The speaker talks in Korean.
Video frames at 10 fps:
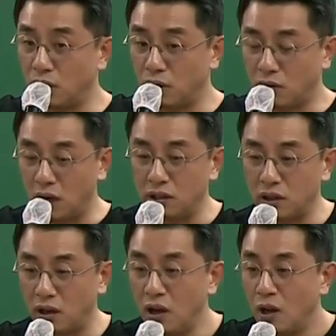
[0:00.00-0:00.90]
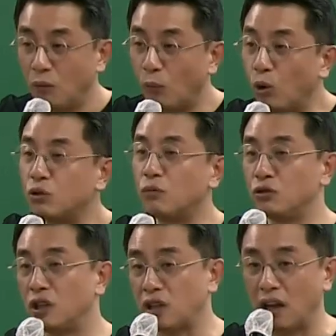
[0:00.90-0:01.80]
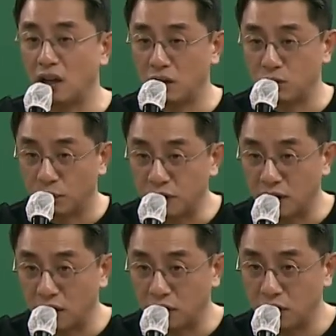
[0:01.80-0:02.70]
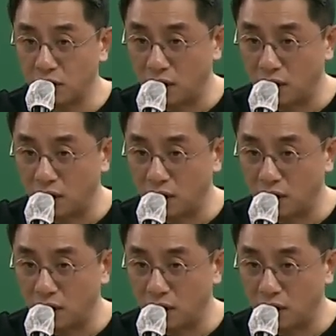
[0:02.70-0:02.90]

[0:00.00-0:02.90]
어, 관리자가 모든 문제를 다 해결할 수 없잖아요. 그죠?